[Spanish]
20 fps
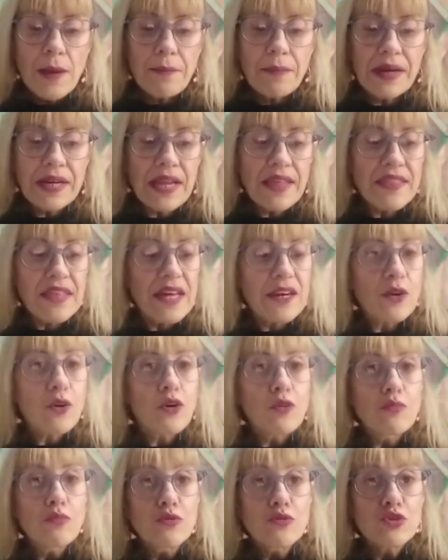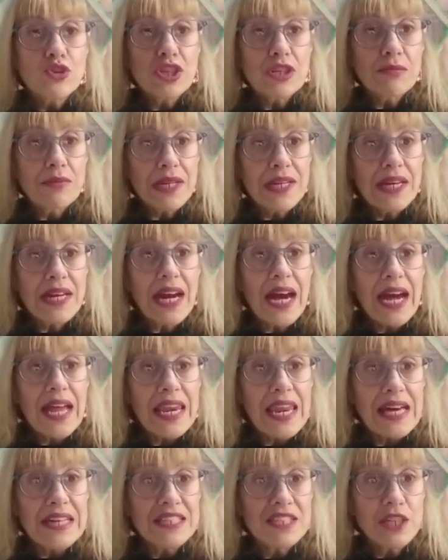para dar combustible
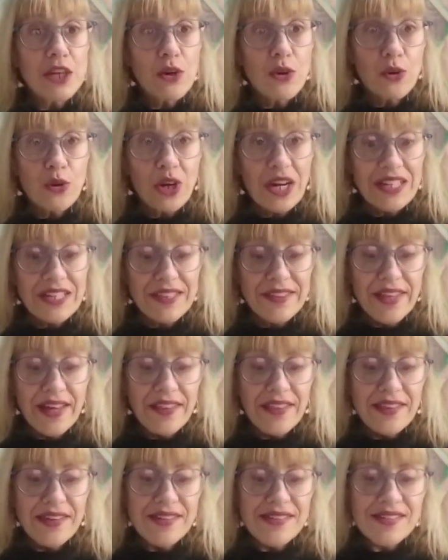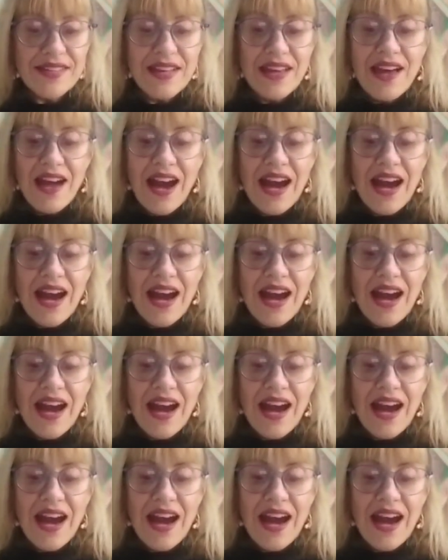a las localidades